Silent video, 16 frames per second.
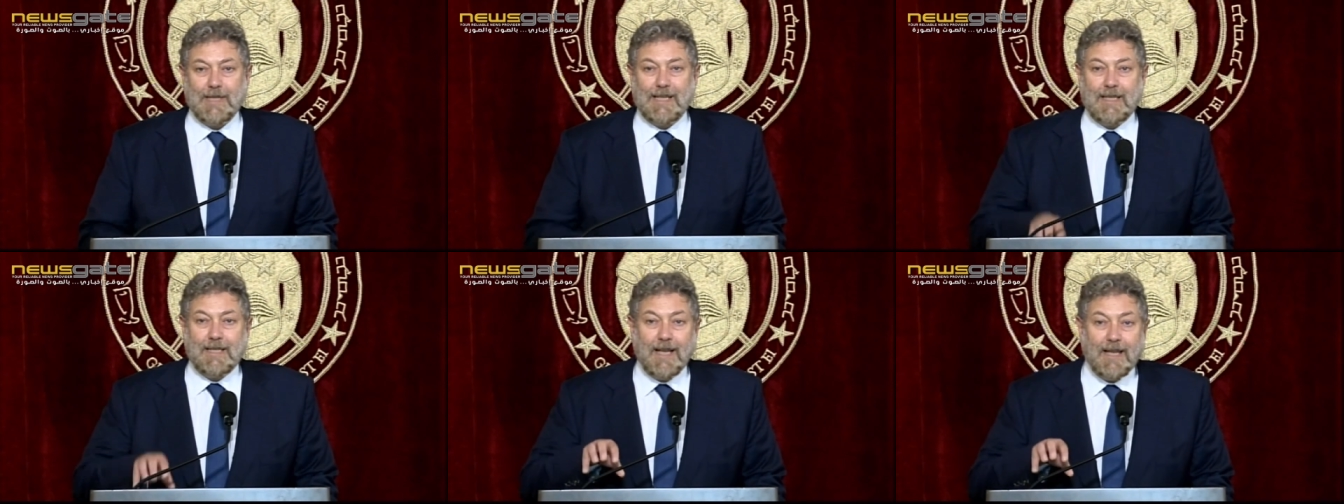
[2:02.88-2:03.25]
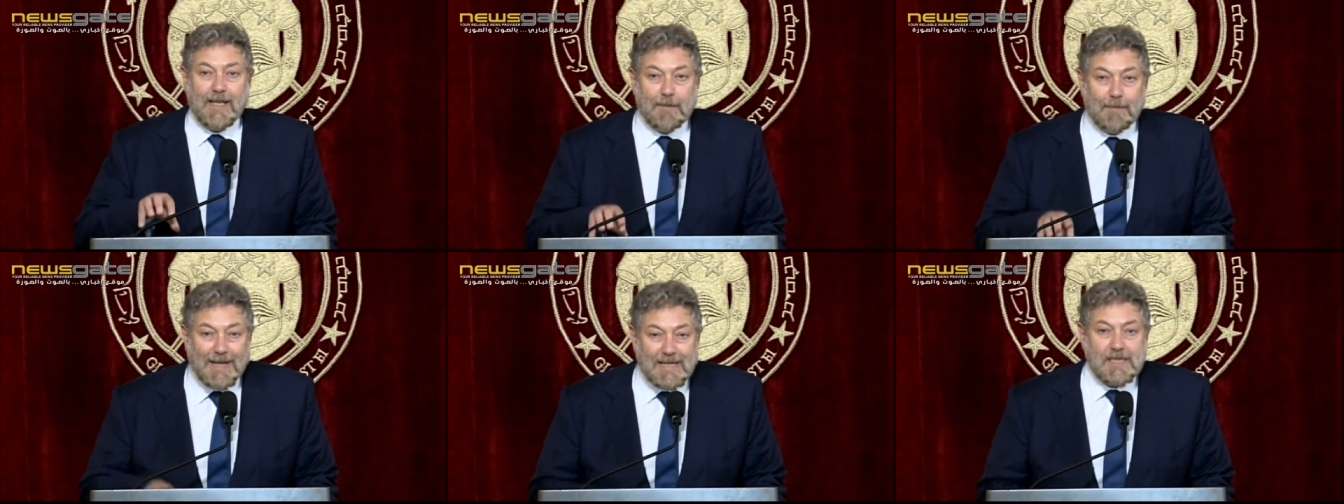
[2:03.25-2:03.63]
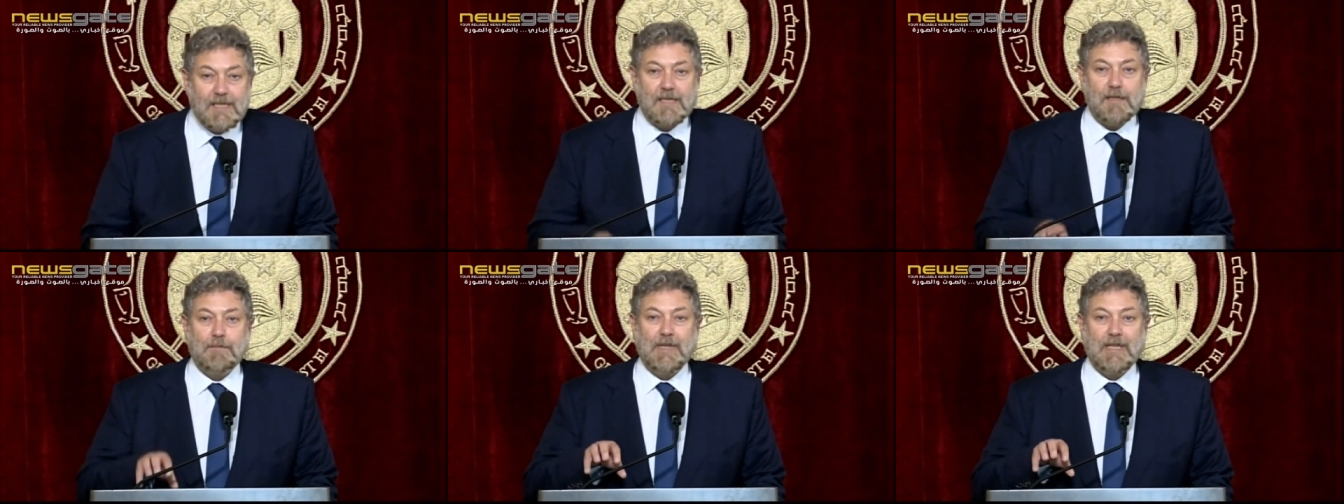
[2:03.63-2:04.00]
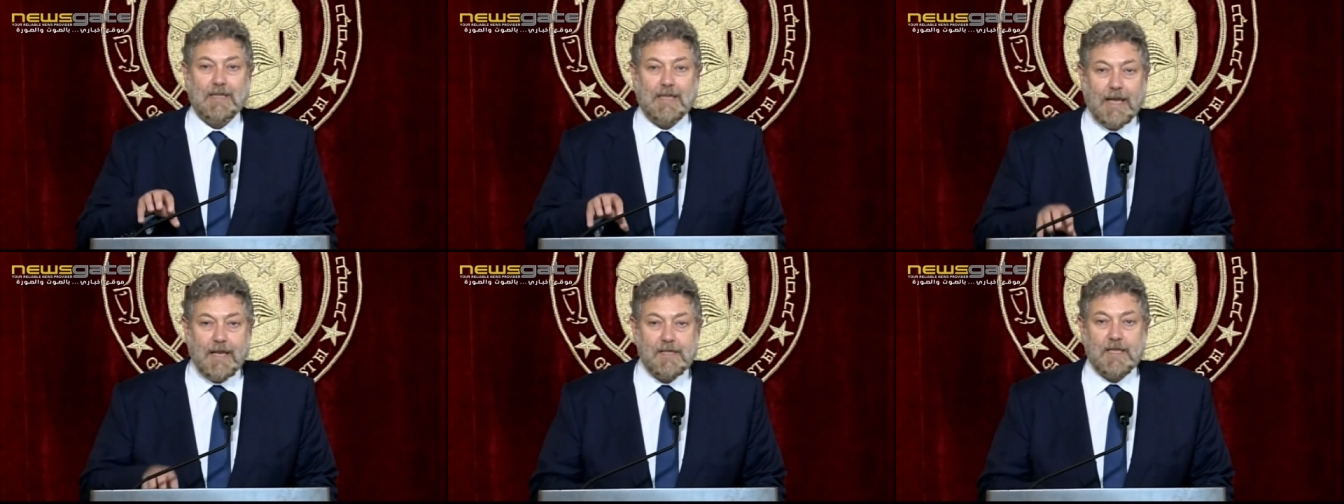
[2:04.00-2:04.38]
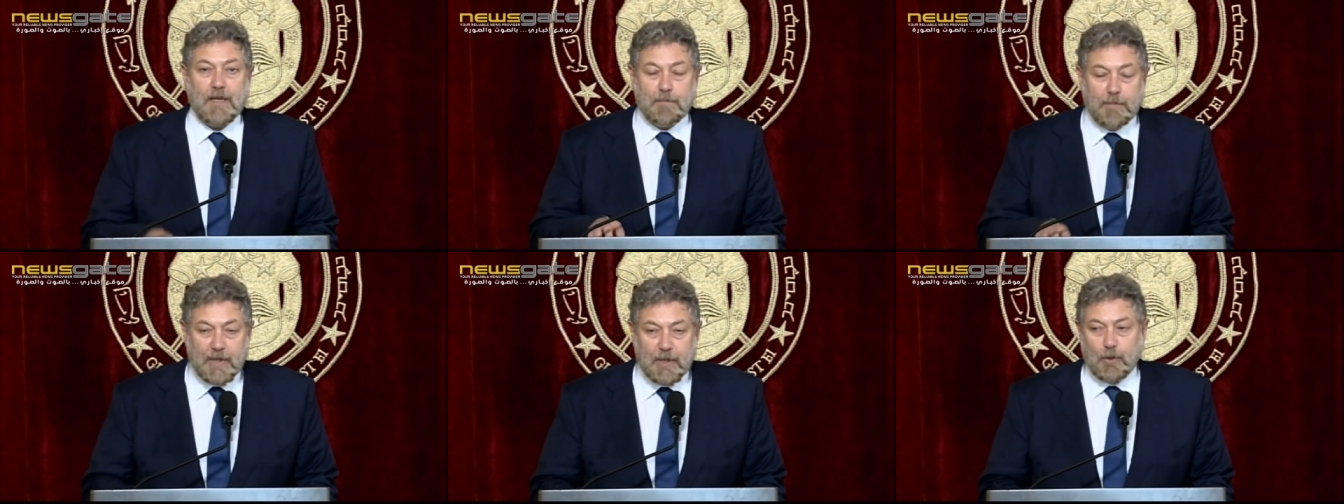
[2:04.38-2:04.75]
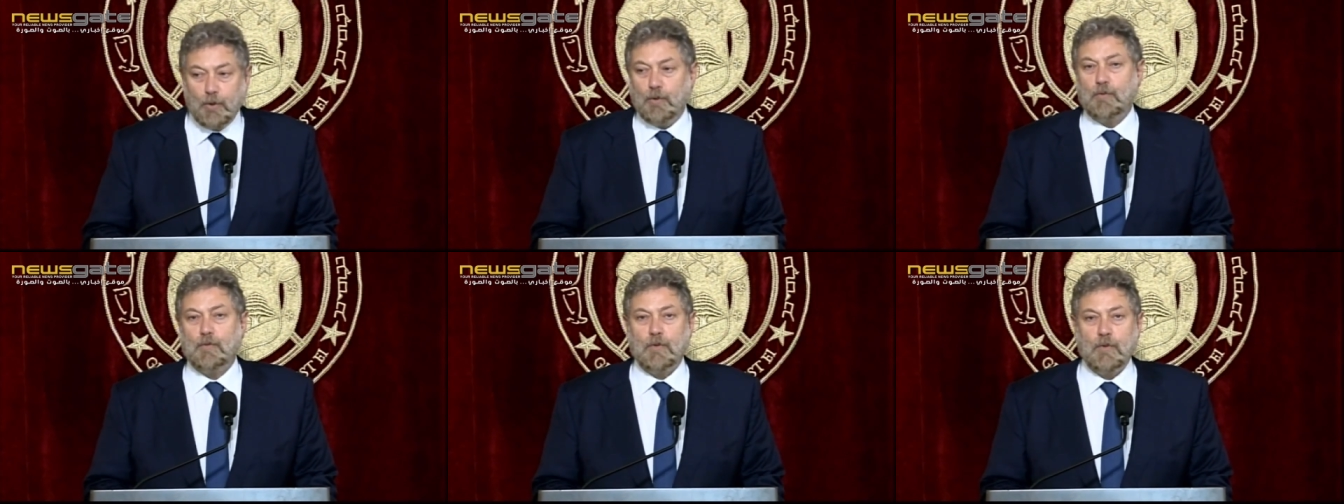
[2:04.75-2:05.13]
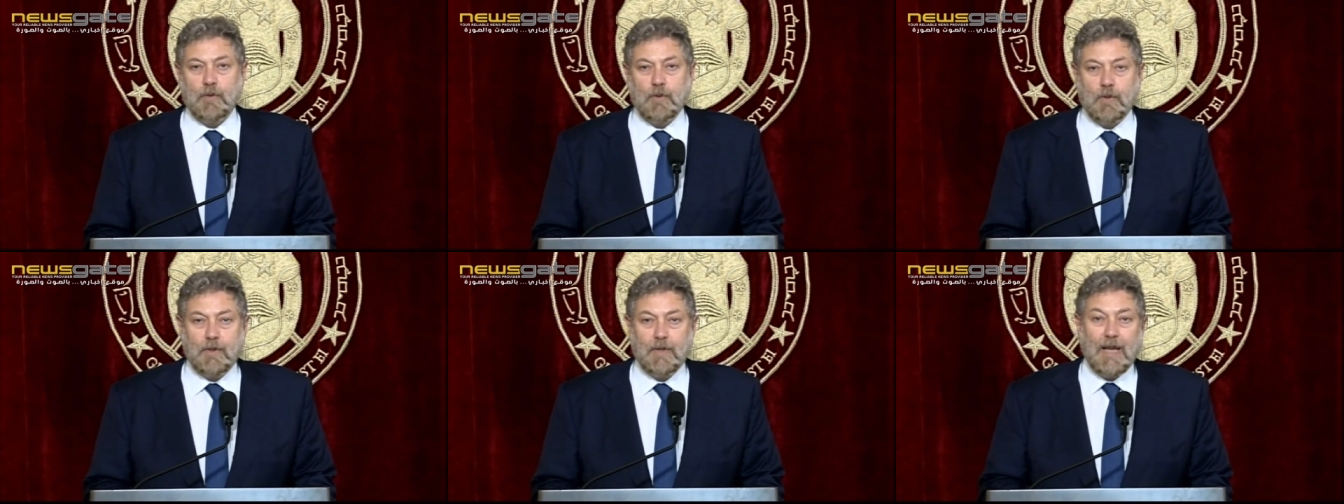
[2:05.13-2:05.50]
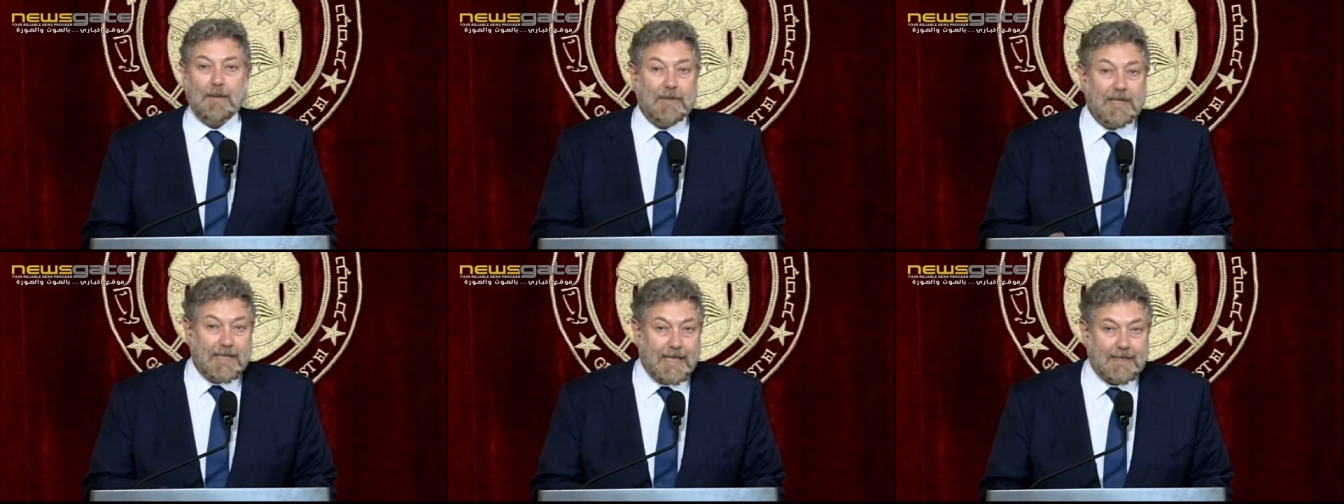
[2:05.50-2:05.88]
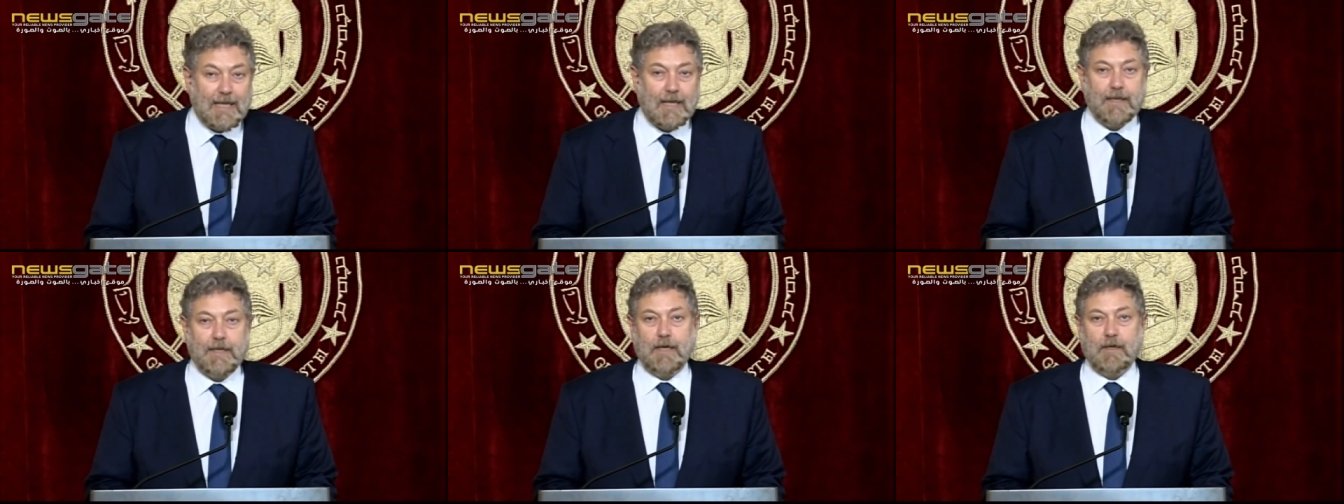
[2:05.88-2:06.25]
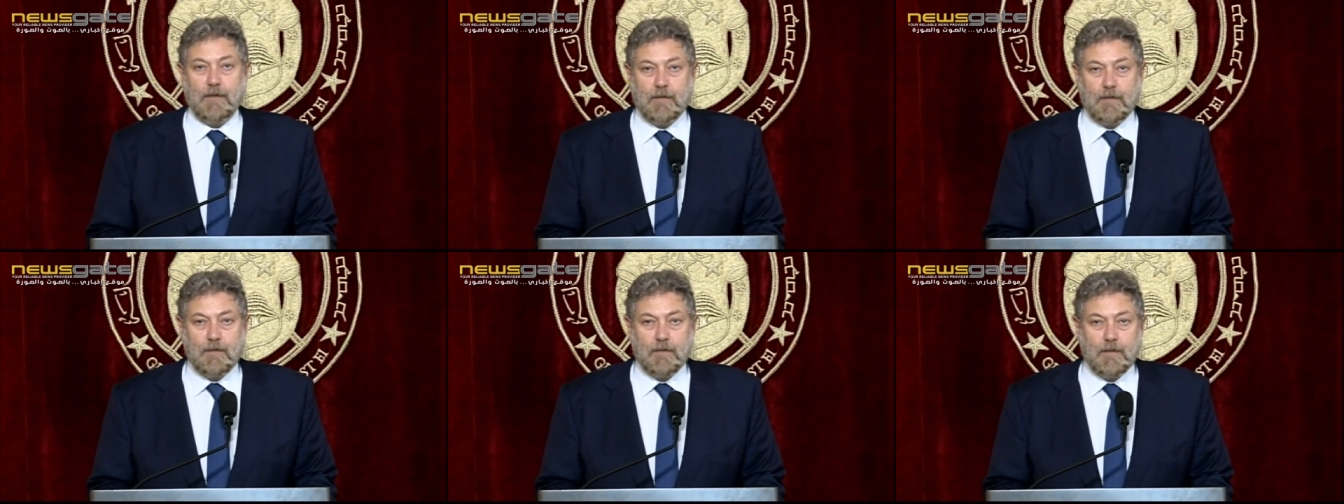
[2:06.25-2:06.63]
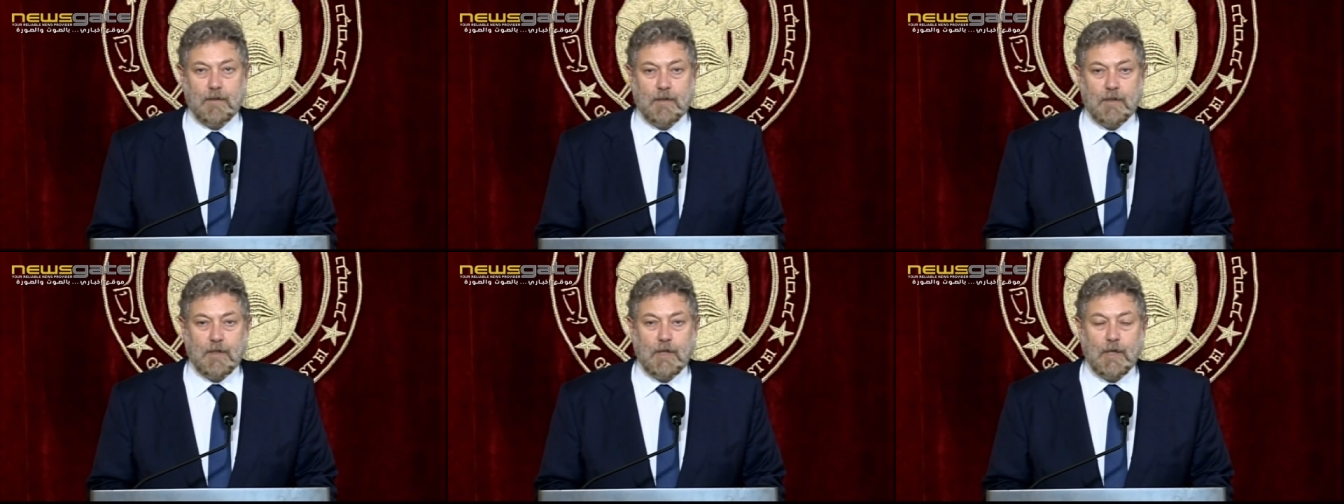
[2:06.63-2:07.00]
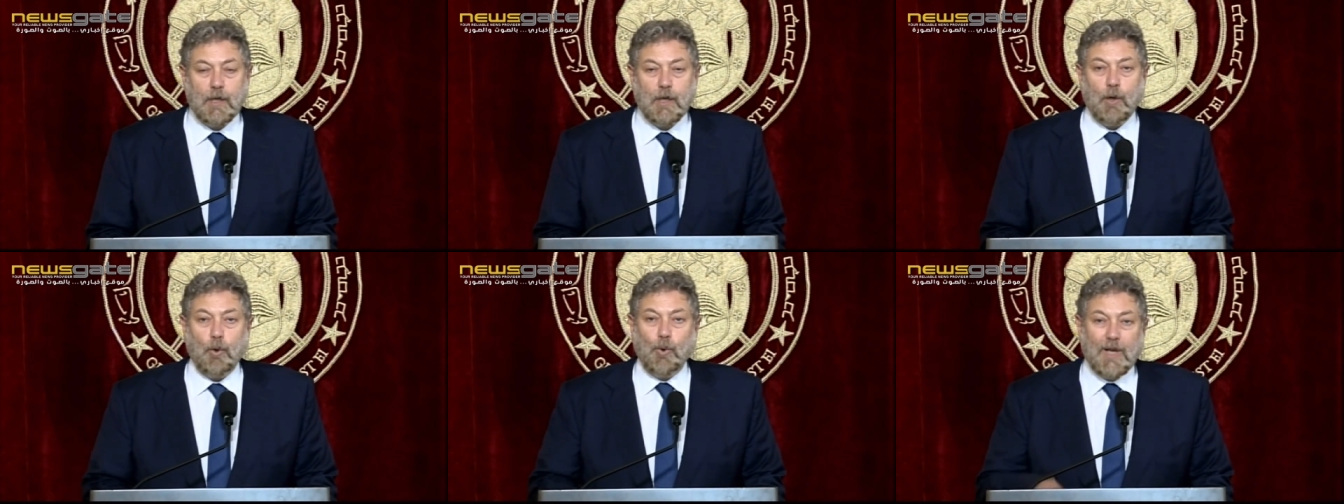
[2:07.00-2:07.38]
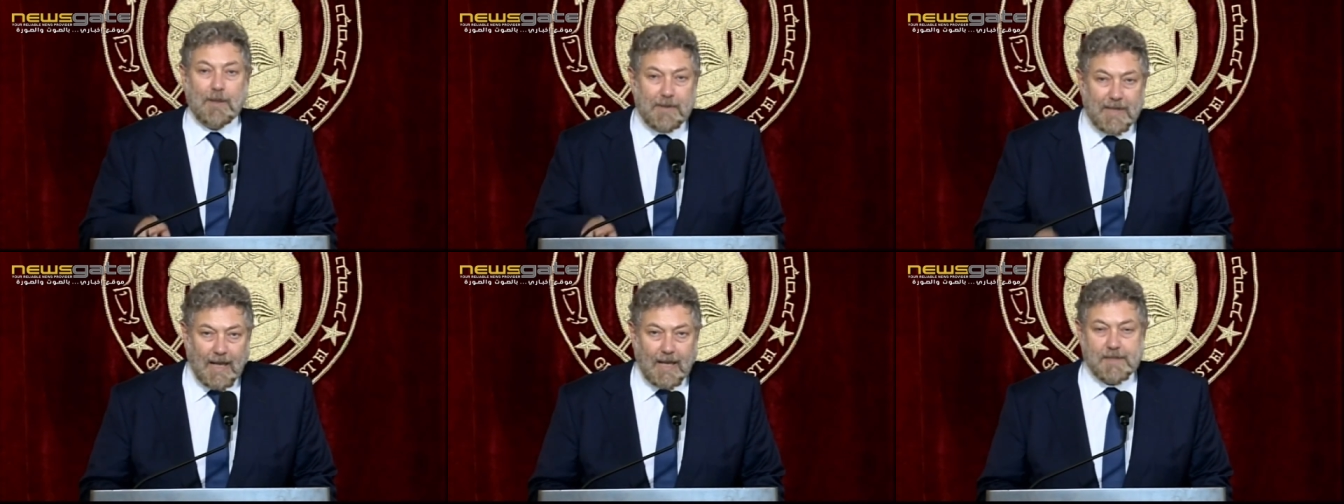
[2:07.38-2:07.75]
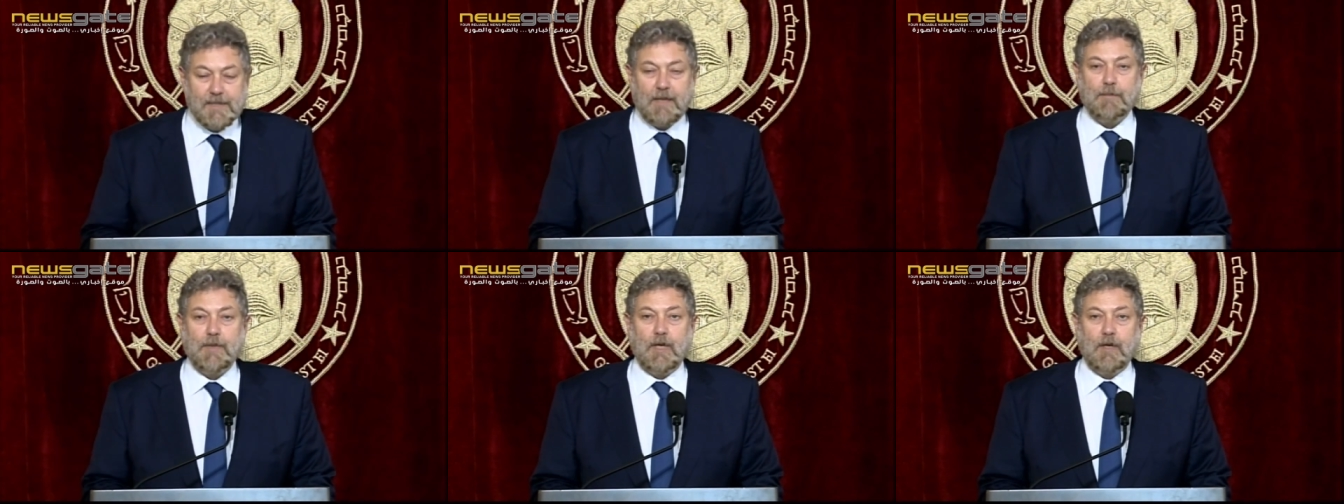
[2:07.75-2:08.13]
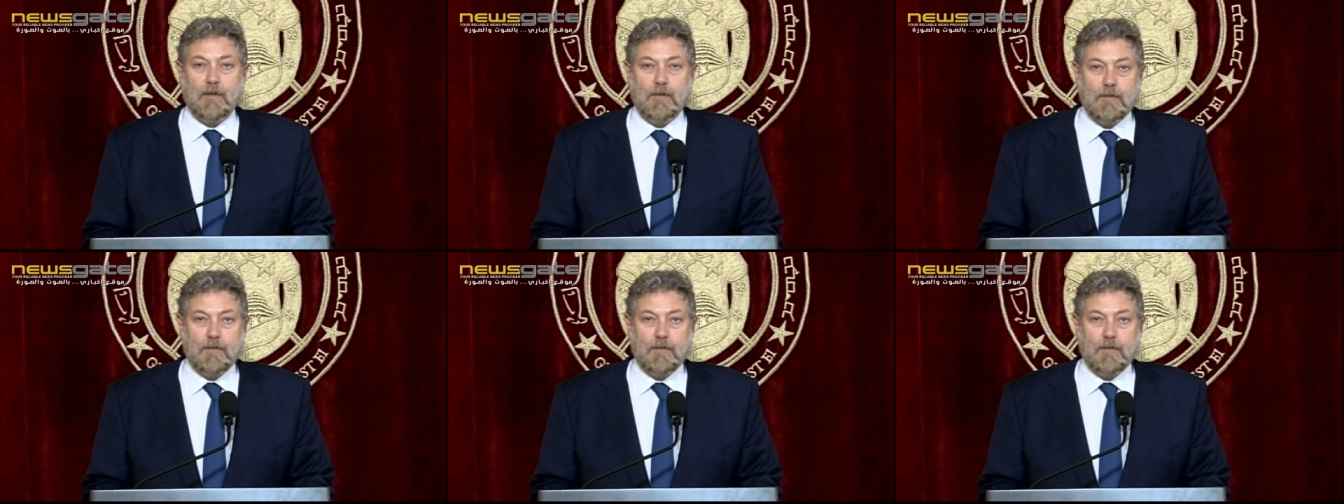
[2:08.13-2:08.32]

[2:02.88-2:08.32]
يلي نحن بس بنتحاسب منه لا من كتلنا ولا من احزابنا